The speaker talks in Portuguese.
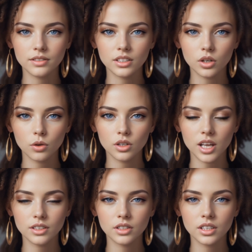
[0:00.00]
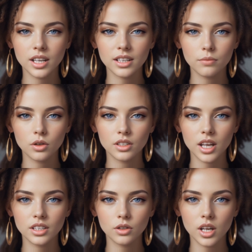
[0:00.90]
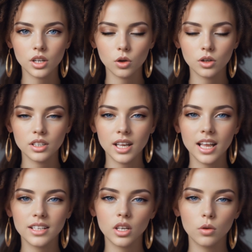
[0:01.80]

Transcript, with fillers: se um projeto de lei é importante para a comunidade